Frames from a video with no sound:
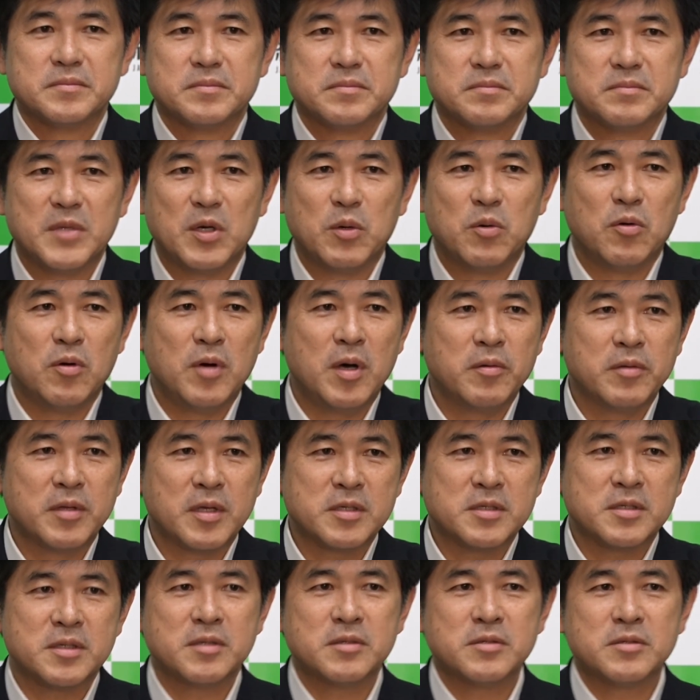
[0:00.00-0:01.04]
まあ、法案を
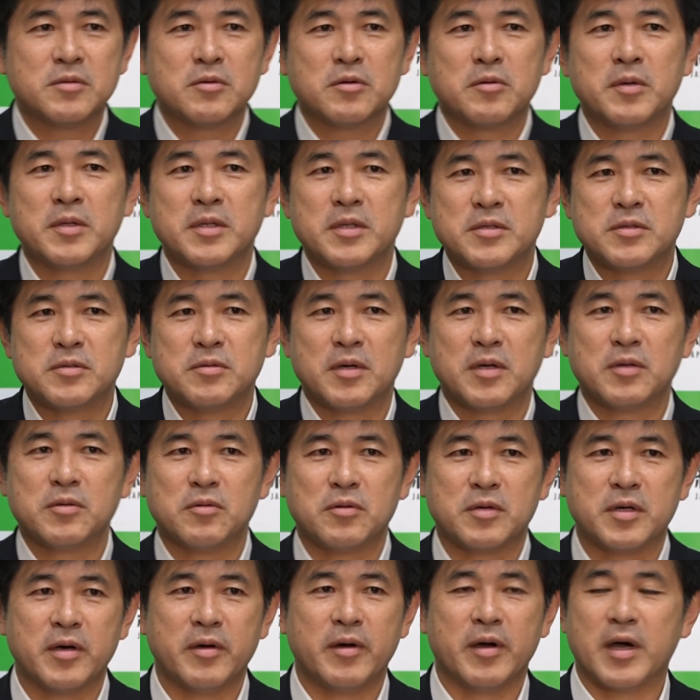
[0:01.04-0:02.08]
出し直すところまで必要かど
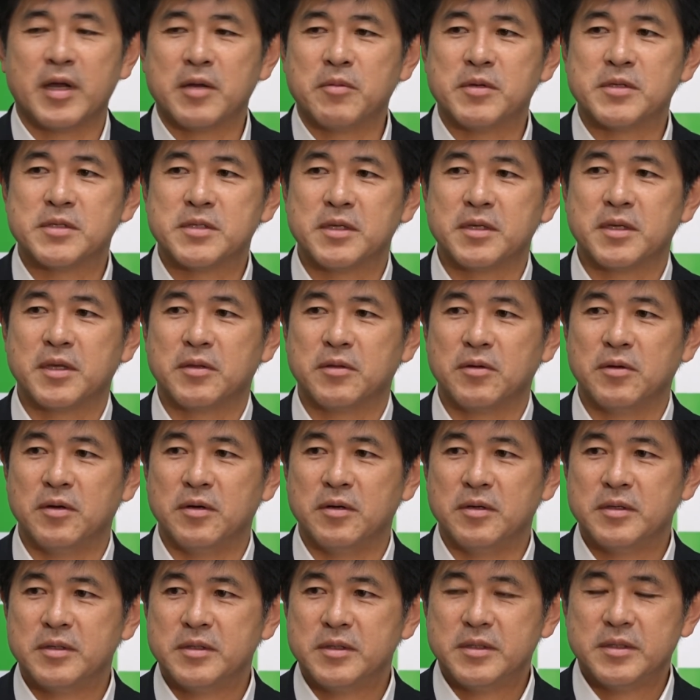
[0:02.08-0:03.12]
うかは分かりませんけ
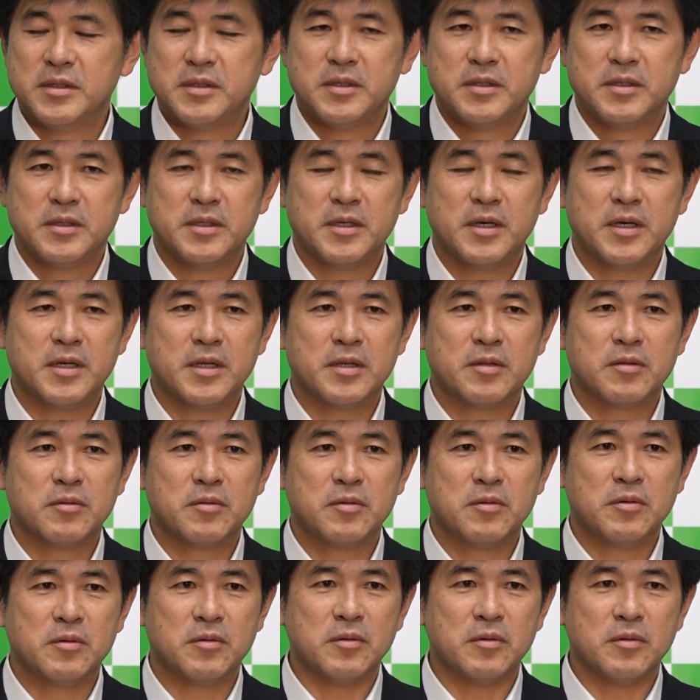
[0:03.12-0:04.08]
ど、やはりその